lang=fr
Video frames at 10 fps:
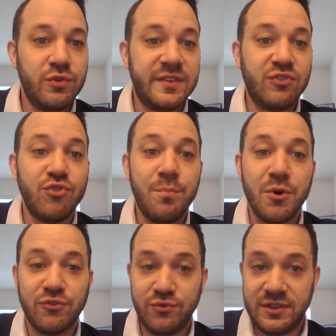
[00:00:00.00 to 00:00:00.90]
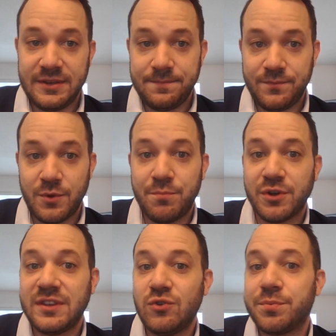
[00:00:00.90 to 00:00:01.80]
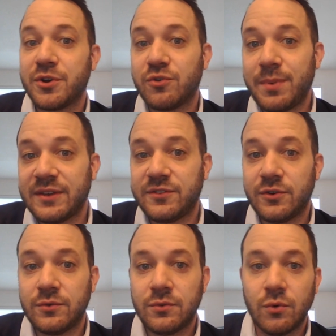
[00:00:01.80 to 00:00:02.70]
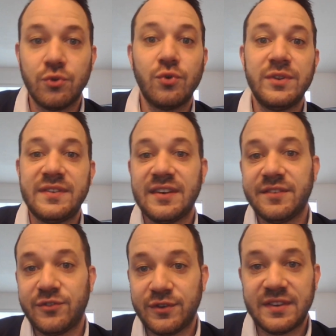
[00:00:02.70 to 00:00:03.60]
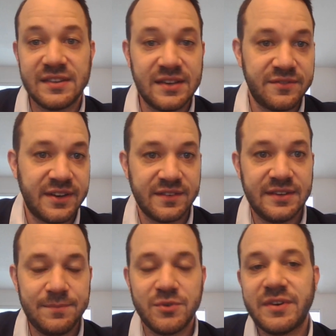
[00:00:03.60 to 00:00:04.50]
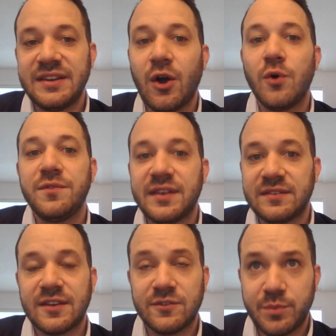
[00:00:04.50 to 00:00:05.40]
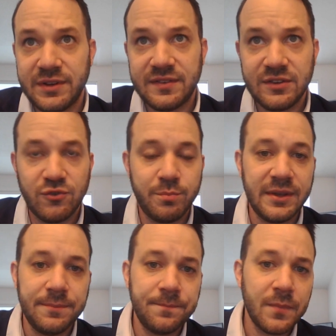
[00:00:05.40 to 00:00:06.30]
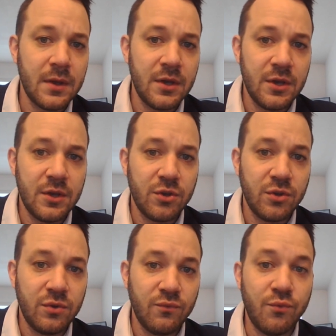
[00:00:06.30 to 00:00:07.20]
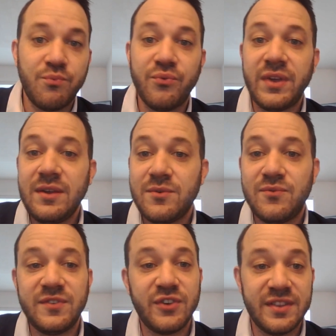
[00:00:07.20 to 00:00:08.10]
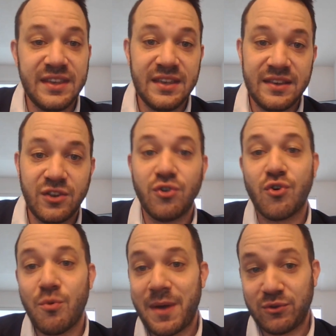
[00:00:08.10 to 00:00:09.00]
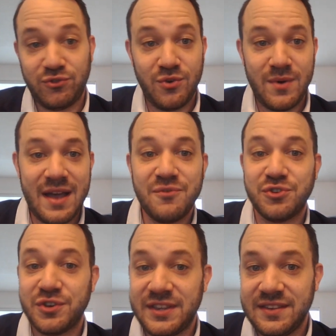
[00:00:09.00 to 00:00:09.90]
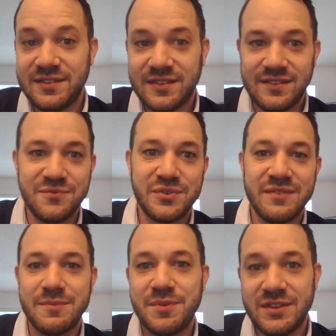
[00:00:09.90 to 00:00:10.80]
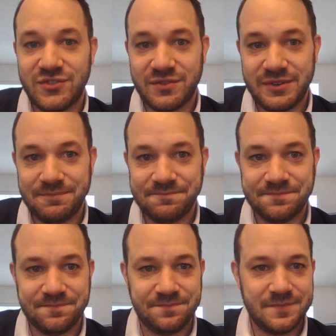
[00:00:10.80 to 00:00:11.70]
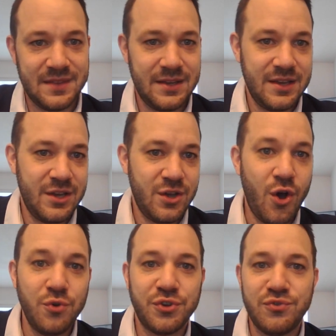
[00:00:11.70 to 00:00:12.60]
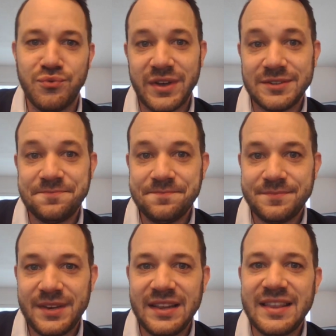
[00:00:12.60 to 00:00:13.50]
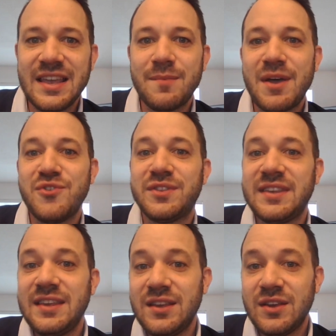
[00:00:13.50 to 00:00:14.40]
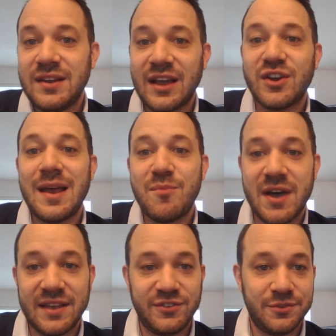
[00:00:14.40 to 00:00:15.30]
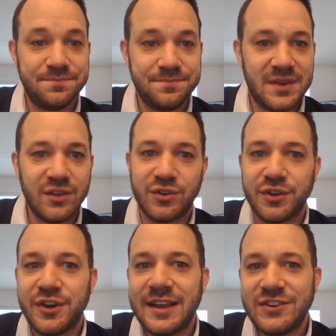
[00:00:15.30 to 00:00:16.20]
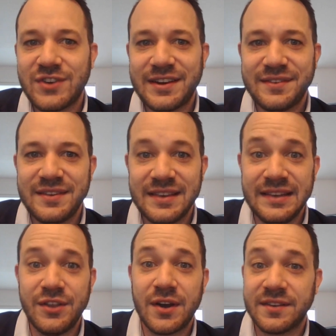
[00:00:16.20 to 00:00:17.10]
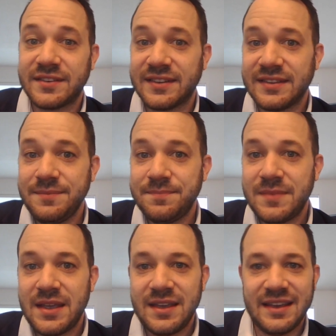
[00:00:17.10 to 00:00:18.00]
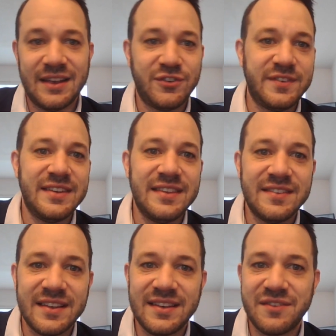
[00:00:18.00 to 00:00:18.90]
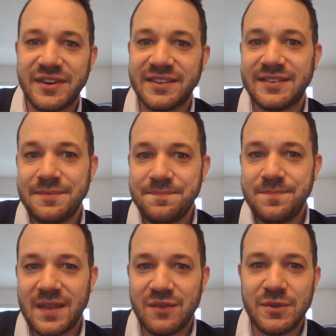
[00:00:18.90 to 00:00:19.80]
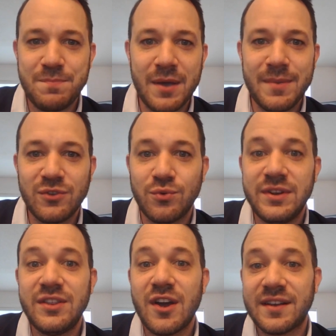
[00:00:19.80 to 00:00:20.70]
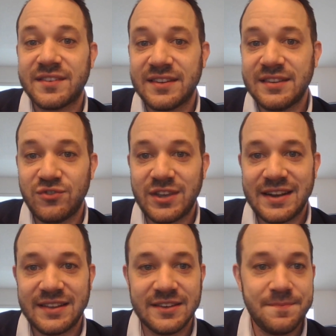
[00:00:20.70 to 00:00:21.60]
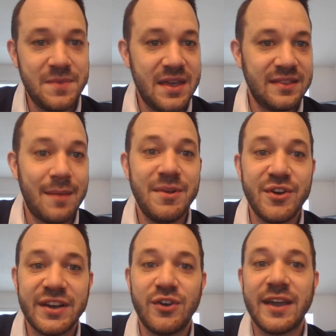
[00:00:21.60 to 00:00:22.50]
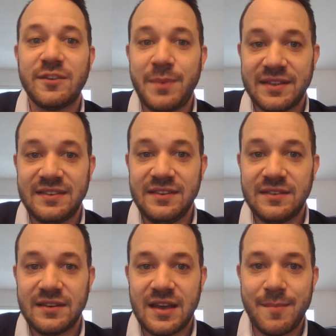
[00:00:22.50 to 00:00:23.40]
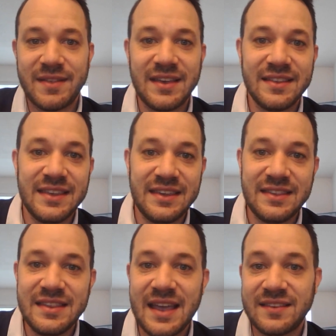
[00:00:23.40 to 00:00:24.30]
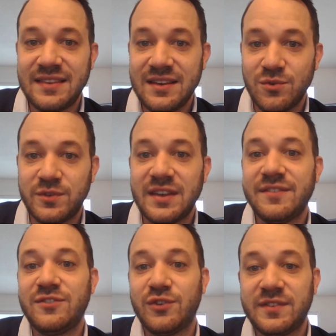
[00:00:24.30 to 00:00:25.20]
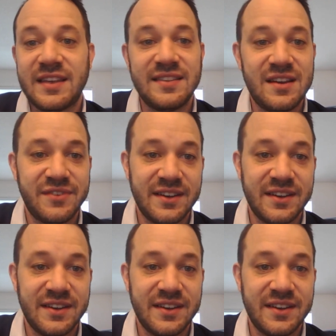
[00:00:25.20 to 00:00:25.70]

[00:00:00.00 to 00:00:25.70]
C'est une opportunité de porter nos préoccupations autour des services de santé en français devant les hautes instances politiques du pays. Vous pouvez visionner notre comparution à votre guise si vous ne l'avez pas déjà fait. Autre nouvelle, il est également noté la collaboration entre le Collège canadien des leaders en santé et la Société Santé en français, afin de permettre aux leaders en santé du Canada d'améliorer leur expertise en matière d'équité d'accès aux services de santé en